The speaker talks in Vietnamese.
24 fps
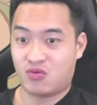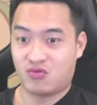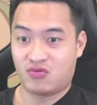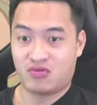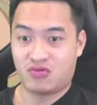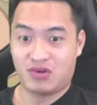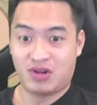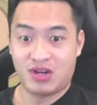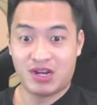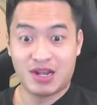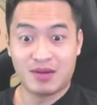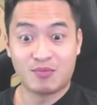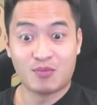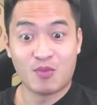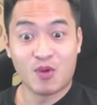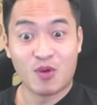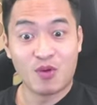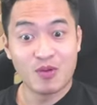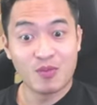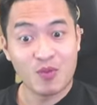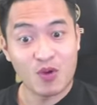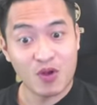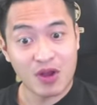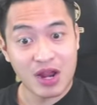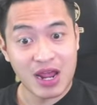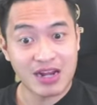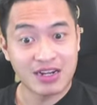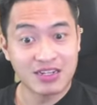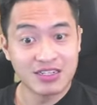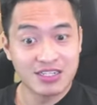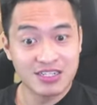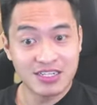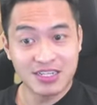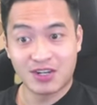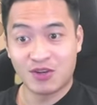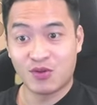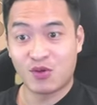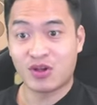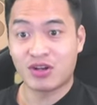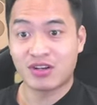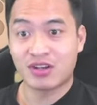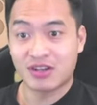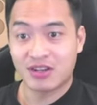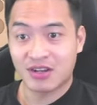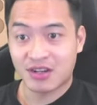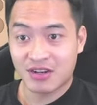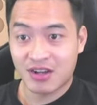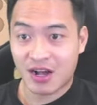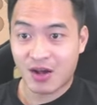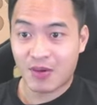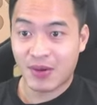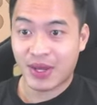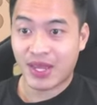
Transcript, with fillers: lên bốn mươi mốt hạng lực chiến luôn. Được không anh